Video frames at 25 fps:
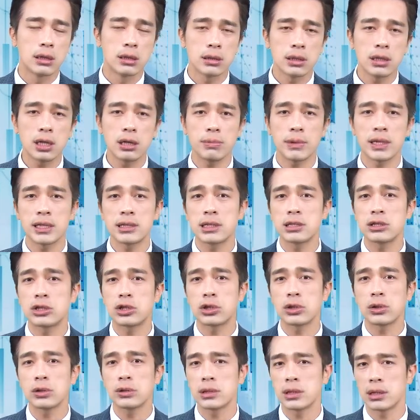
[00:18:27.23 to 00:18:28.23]
特别是
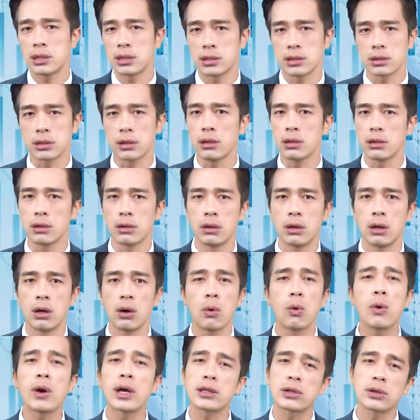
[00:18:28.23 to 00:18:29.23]
修正的时候，
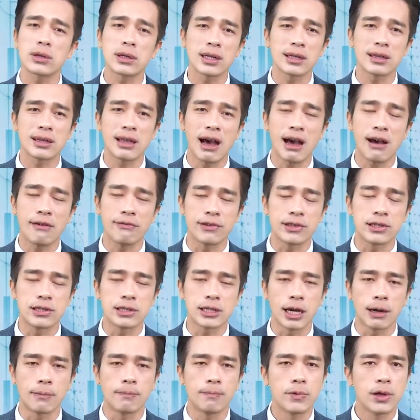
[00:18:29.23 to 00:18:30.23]
我也都跟大家分
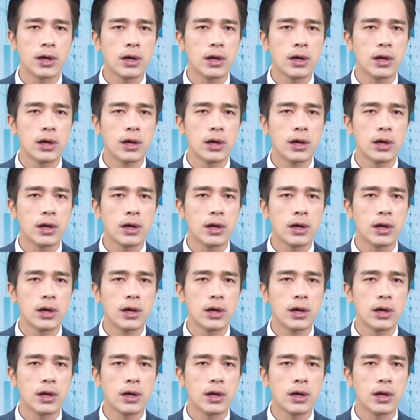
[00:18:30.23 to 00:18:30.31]
享。